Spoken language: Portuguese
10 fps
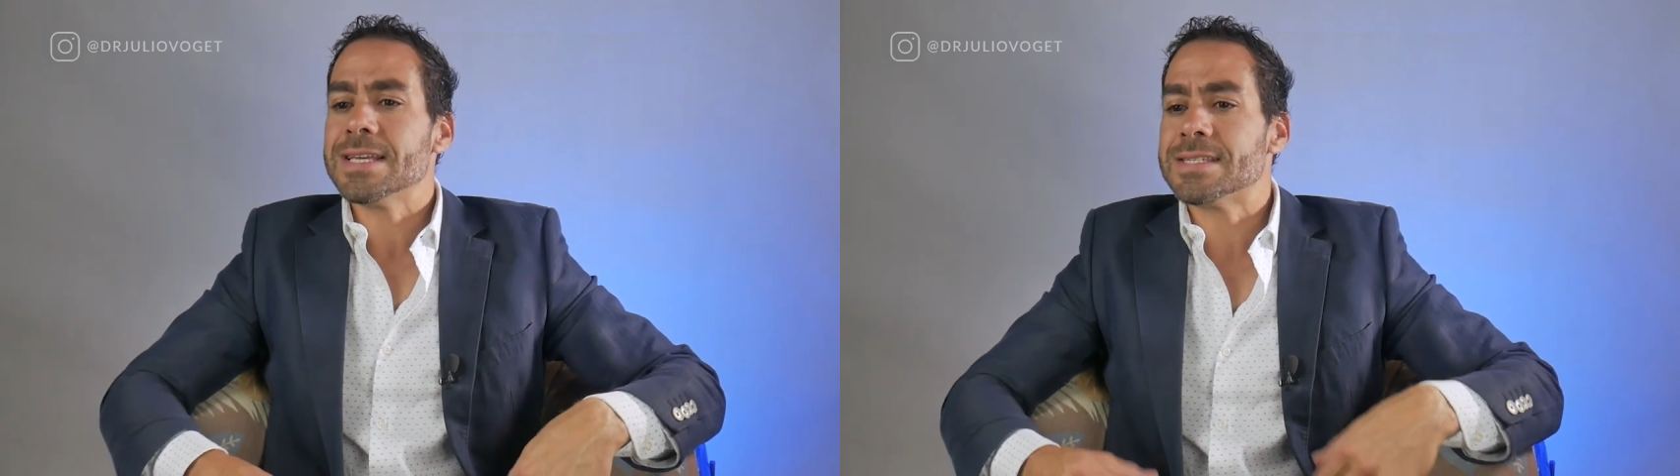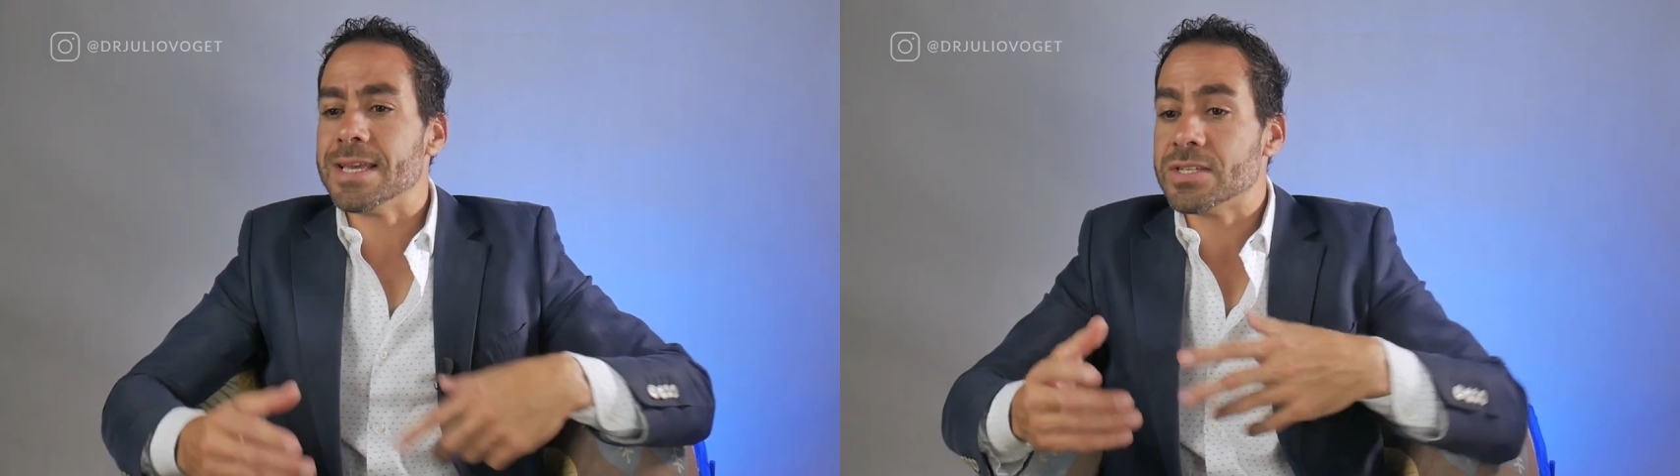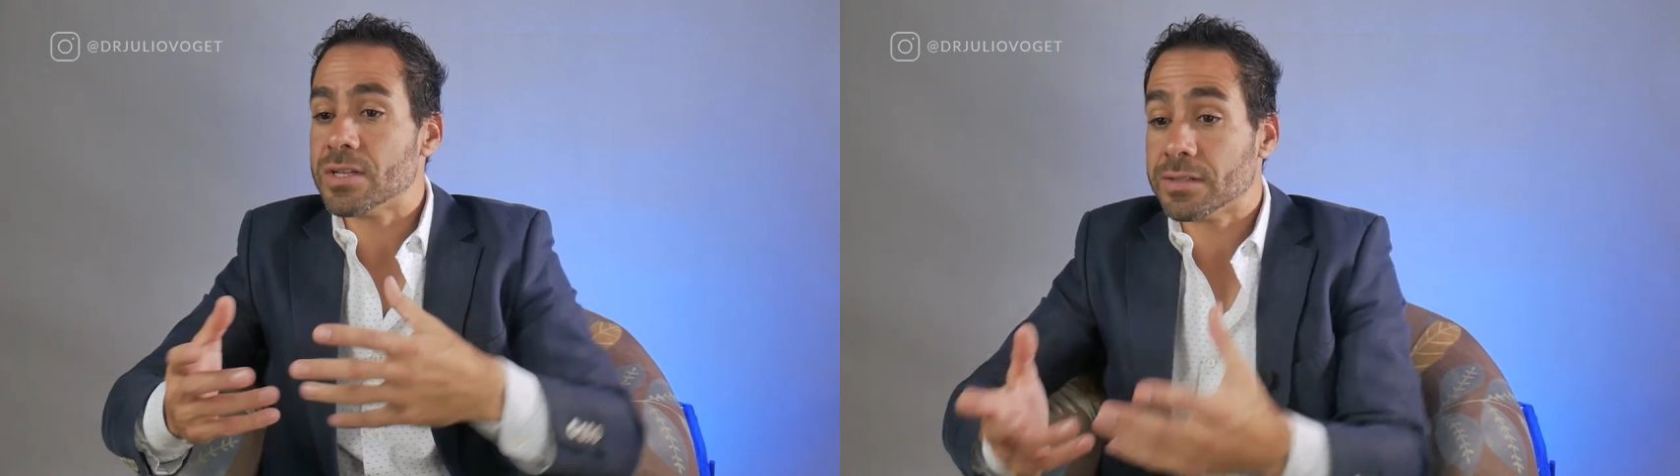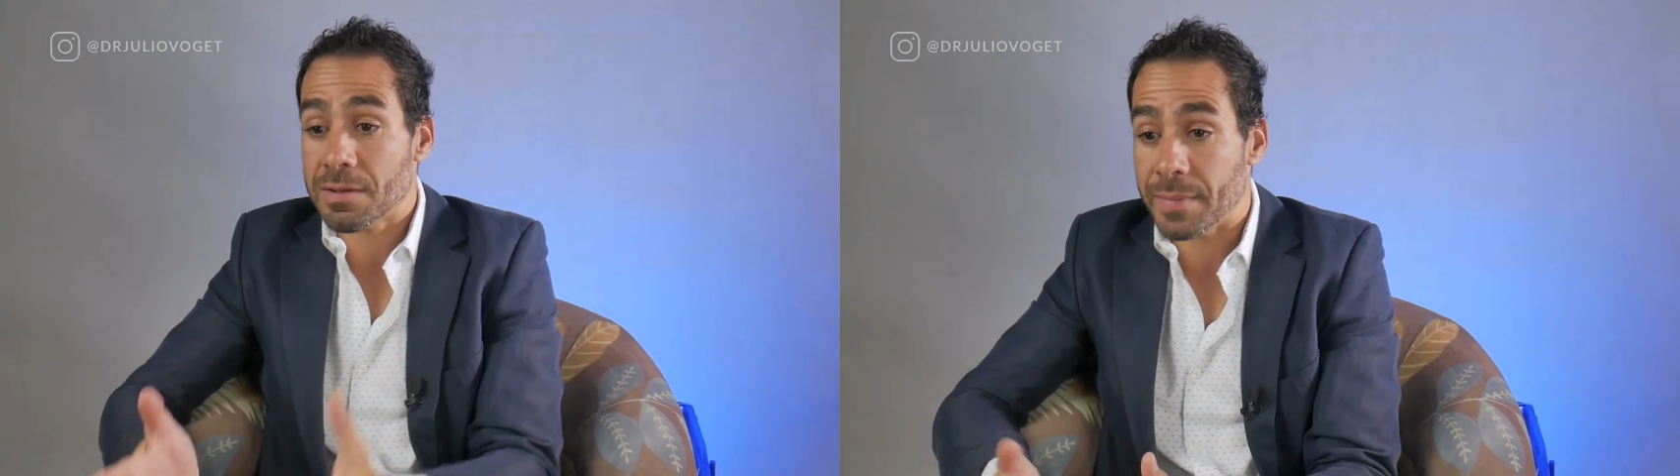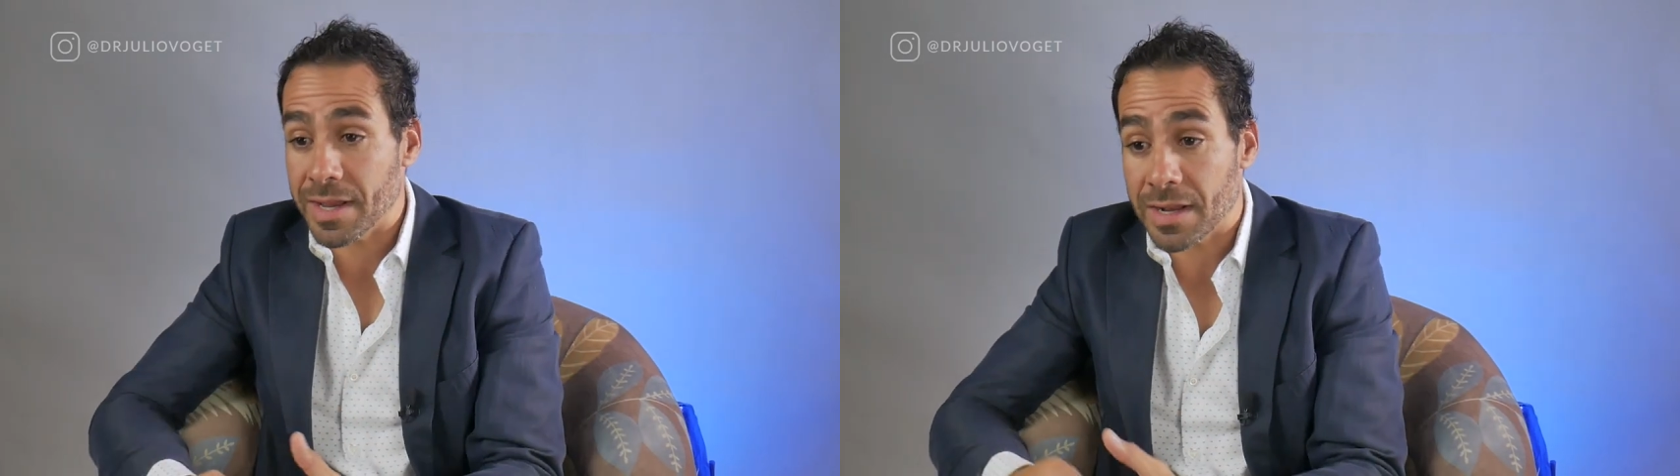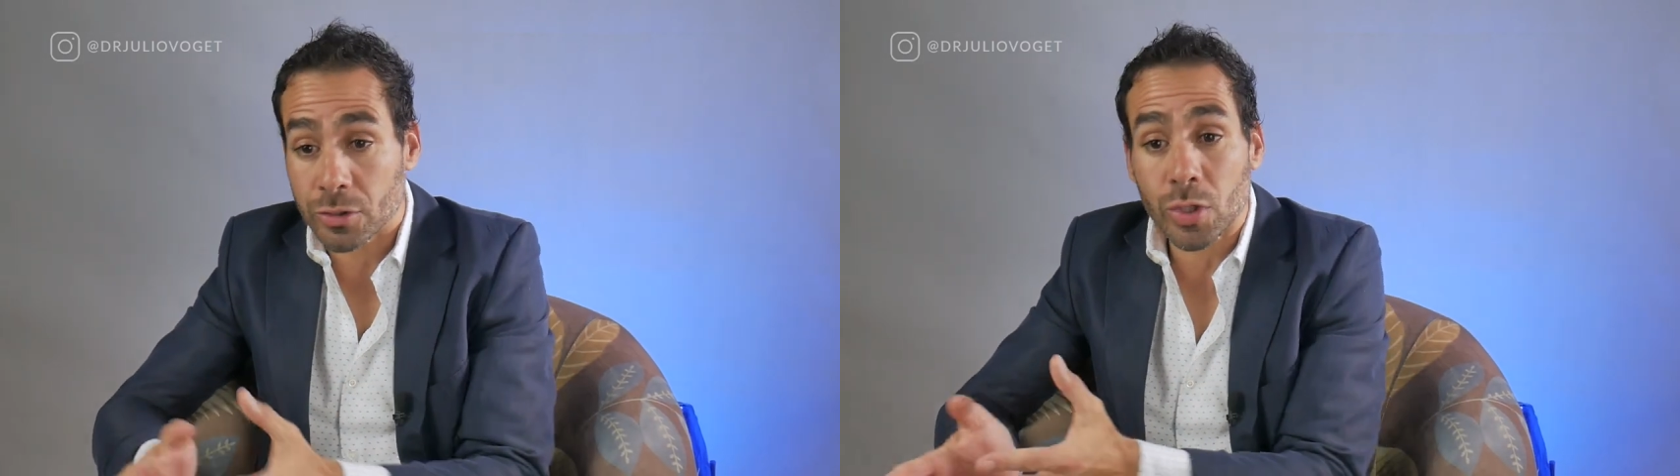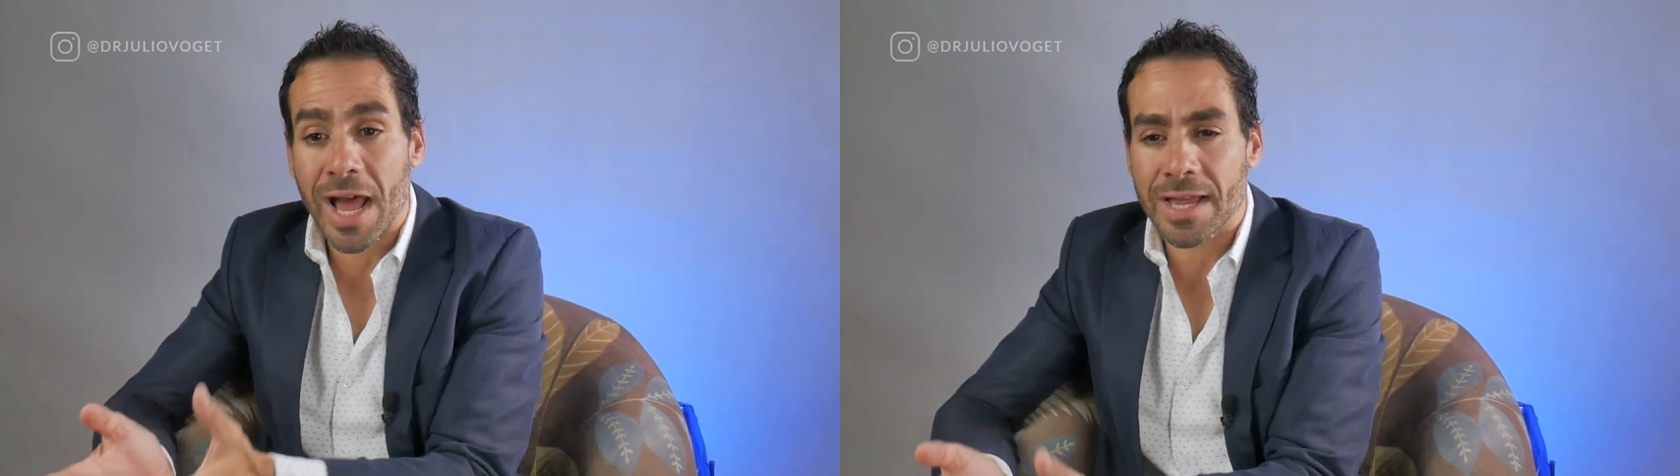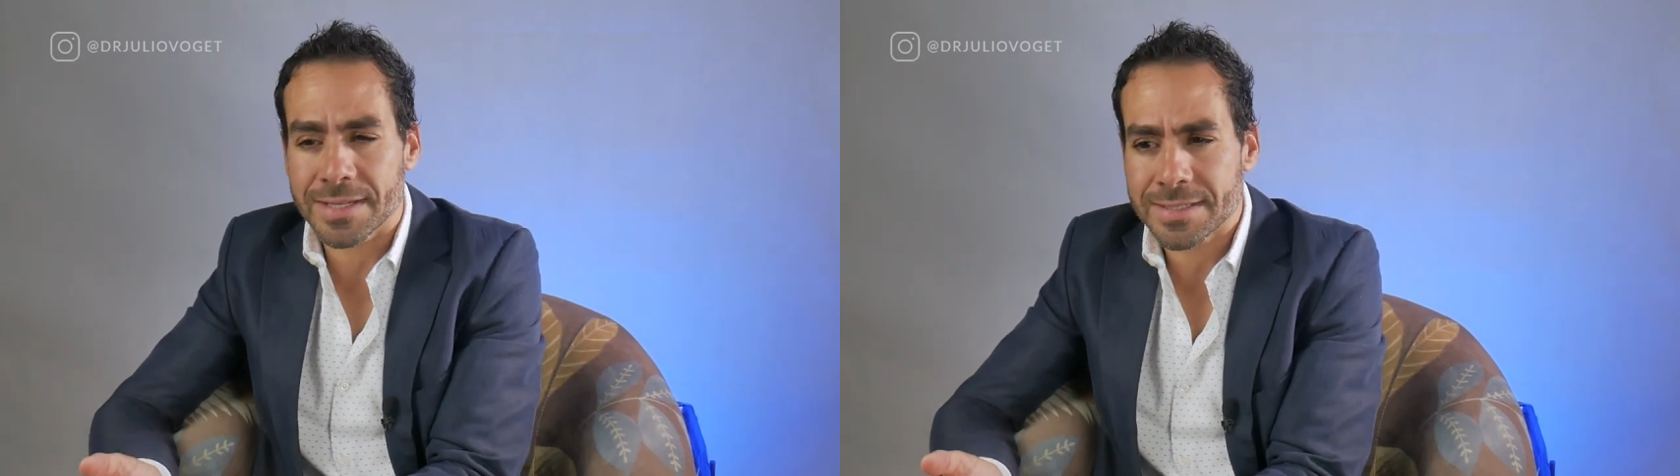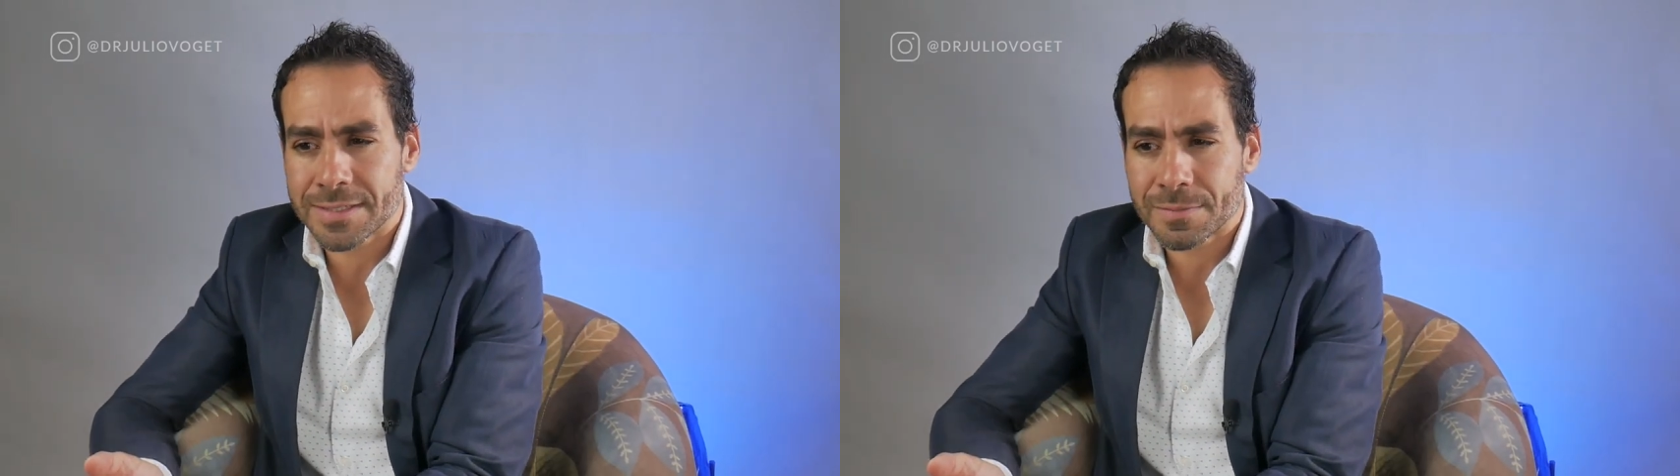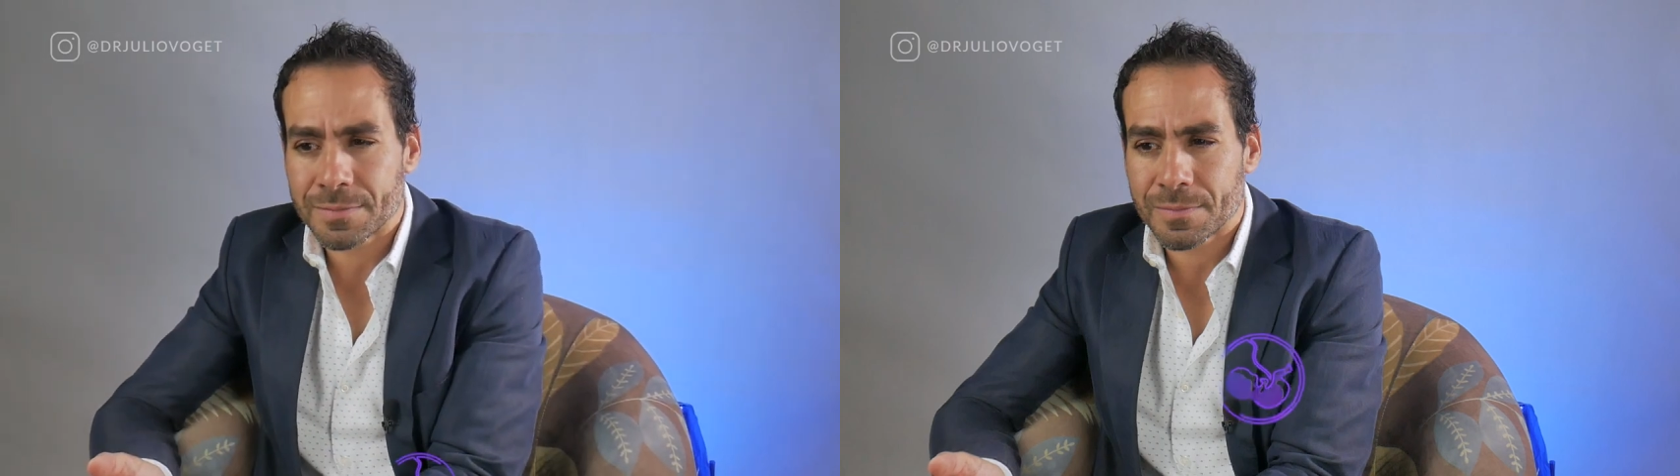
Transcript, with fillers: sejam também naturais